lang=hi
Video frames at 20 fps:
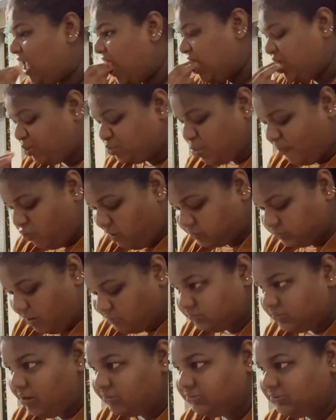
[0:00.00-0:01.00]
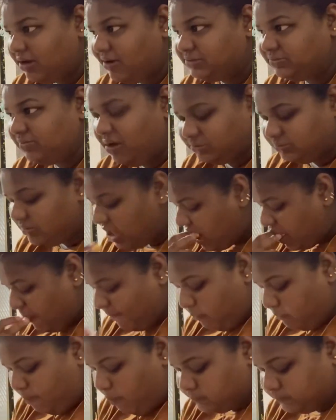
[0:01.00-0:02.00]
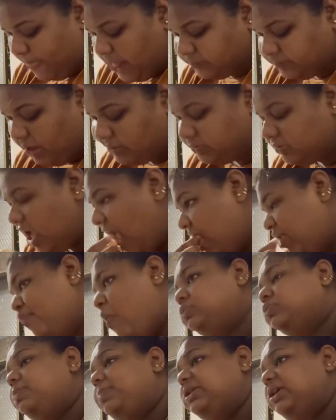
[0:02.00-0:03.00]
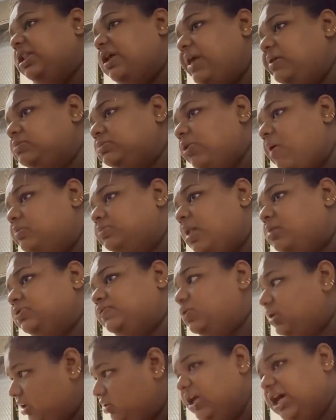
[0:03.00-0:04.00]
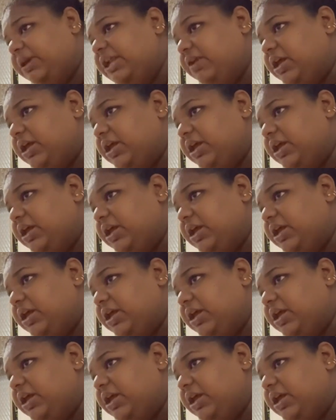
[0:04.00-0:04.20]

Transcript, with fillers: कि तुम खाओ सैंडविच आई विल हैव माई चाय बिस्किट एंड पॉपकॉर्न